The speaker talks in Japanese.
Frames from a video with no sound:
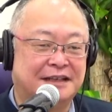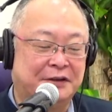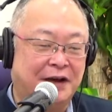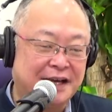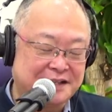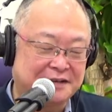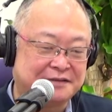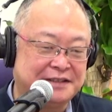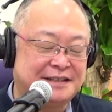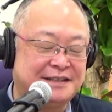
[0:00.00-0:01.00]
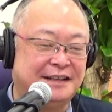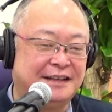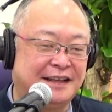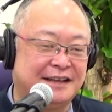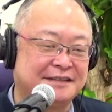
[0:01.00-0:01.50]
アガサ・クリスティ
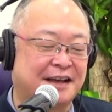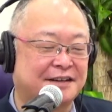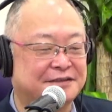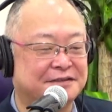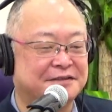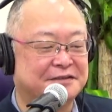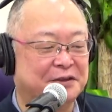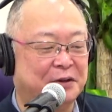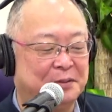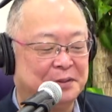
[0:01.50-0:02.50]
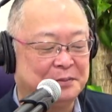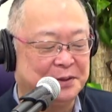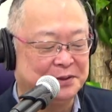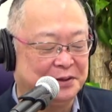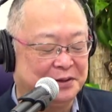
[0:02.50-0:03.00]
原作の
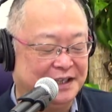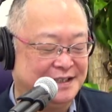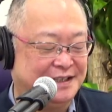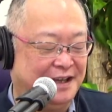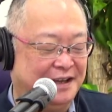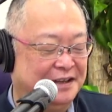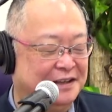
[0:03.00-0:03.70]
ものでして、